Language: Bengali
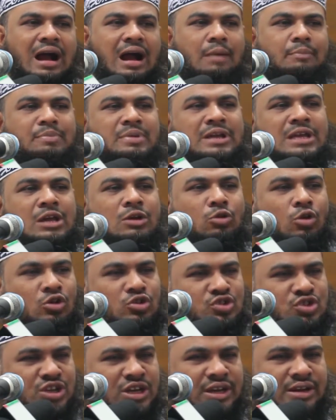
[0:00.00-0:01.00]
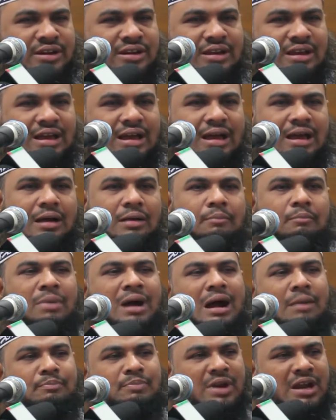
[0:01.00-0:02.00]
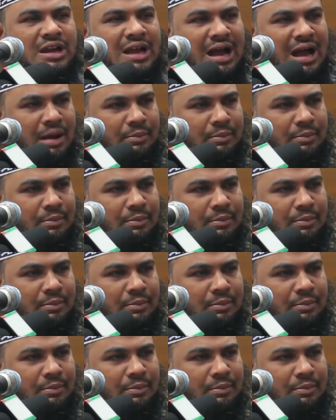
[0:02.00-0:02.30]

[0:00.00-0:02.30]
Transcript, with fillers: আপনি কি করছেন বা আপনার